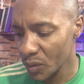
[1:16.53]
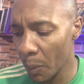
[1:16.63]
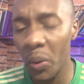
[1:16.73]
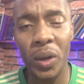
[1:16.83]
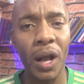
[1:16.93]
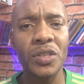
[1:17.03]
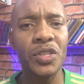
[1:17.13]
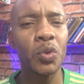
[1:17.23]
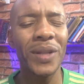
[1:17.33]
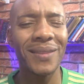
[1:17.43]
por causa
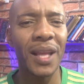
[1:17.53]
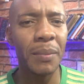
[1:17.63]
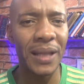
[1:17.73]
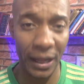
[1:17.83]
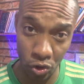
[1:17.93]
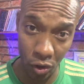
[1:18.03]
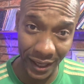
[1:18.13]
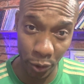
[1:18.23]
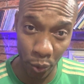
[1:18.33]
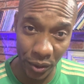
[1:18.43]
de um determinado
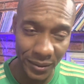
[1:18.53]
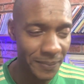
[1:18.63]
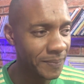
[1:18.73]
jogador.